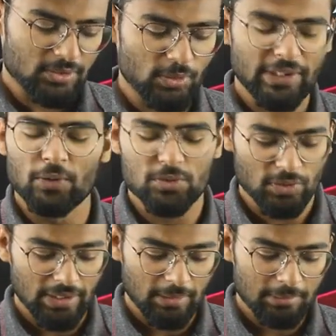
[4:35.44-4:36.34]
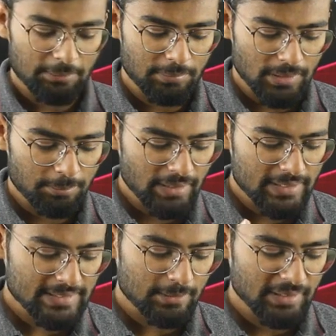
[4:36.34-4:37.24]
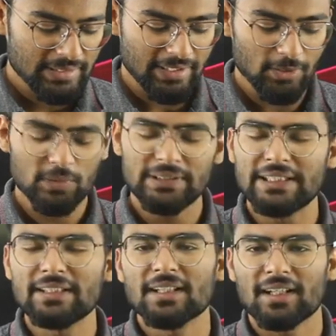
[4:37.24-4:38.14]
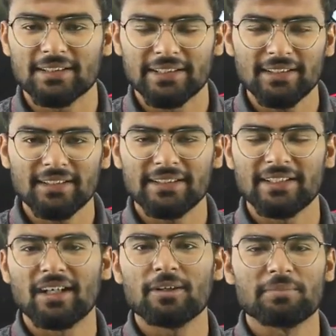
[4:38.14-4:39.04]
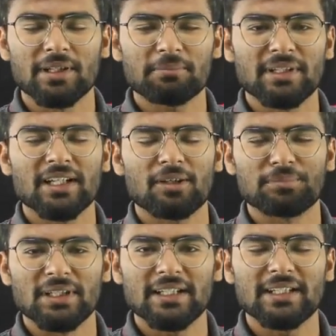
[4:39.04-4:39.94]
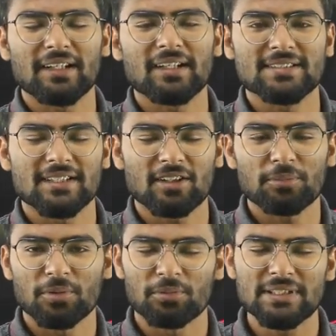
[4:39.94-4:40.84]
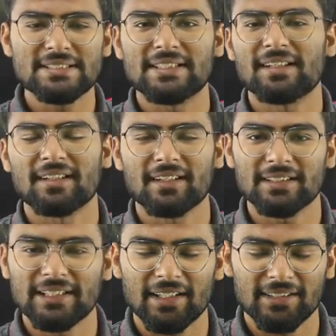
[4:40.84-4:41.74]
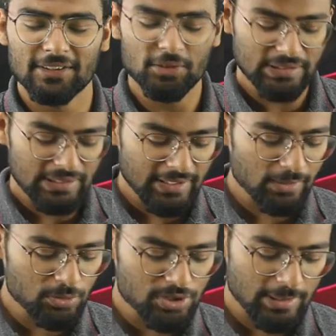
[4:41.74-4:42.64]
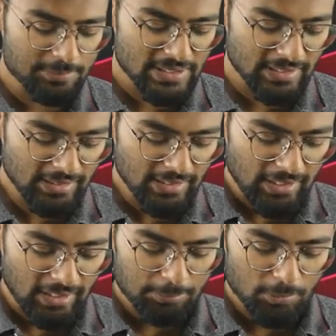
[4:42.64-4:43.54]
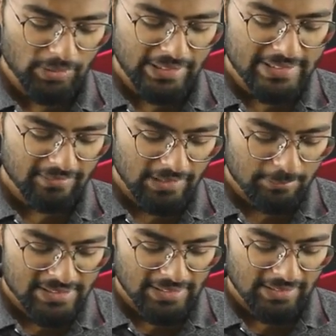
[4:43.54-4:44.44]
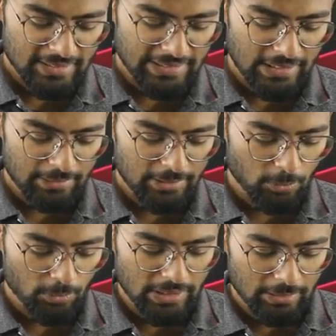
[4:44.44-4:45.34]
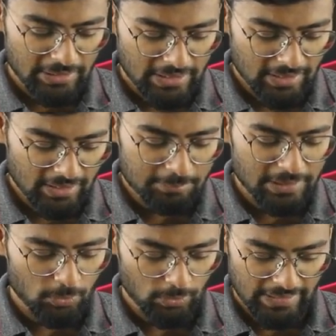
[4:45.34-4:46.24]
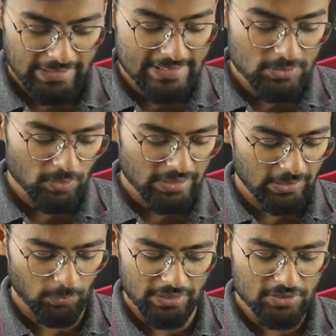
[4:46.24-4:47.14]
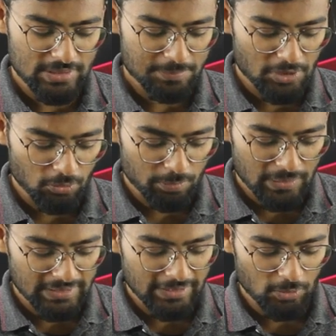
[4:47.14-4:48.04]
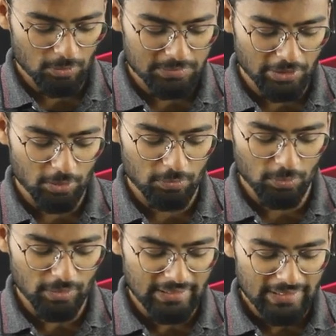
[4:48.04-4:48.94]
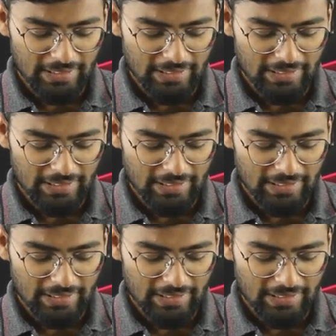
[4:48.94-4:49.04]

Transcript: तो ये हो चुका है अब आप अपने सामने देख लो तीन लाख थे यहाँ पर मैंने आपके लिए ग्यारह हज़ार का प्रॉफिट सीधा करके दिखा दिया तो यही कुछ टिप्स है आपको नीचे वाले में चेक करना है कि भाई उन्होंने कम निकाला अब देखो एक चीज़ और दिखाऊंगी ये जो सबसे ऊपर थे टॉप थ्री और फोर